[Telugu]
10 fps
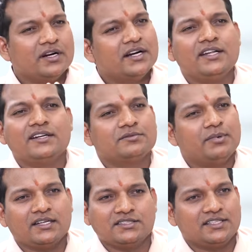హండ్రెడ్ ఇయర్స్
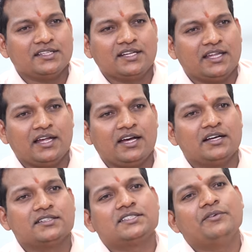బ్యాక్ జరిగింది కదా
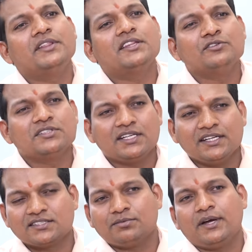సెవెన్ థౌసండ్
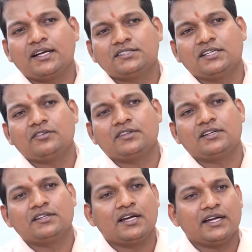ఇయర్స్ బ్యాక్
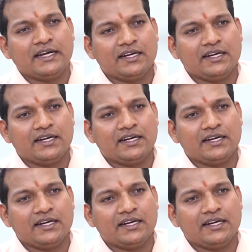జరుగుతున్న